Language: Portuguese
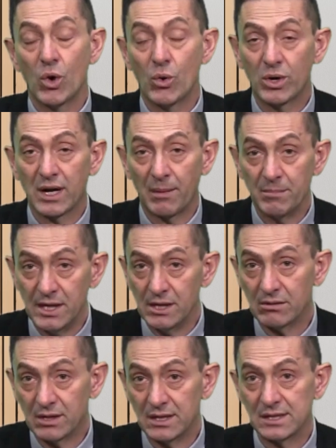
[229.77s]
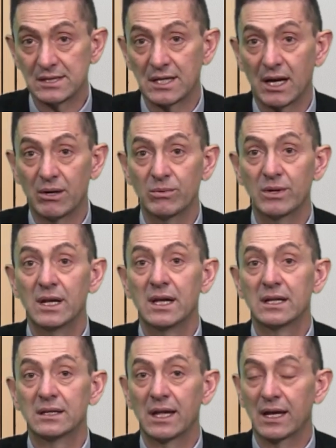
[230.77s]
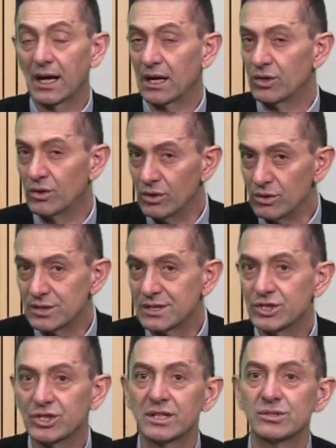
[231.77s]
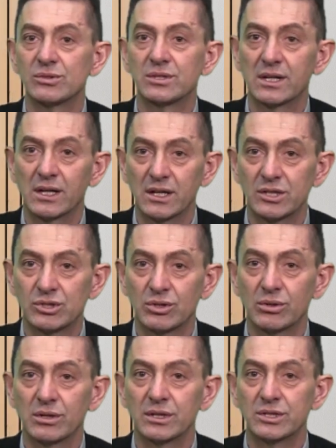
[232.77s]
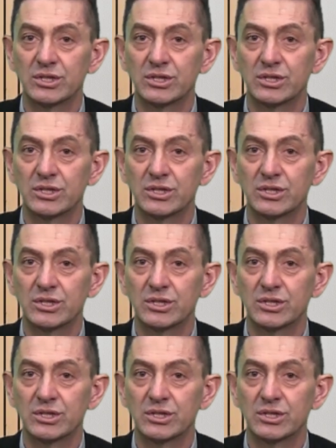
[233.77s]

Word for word: O caminho cristão tem a cruz de Jesus Cristo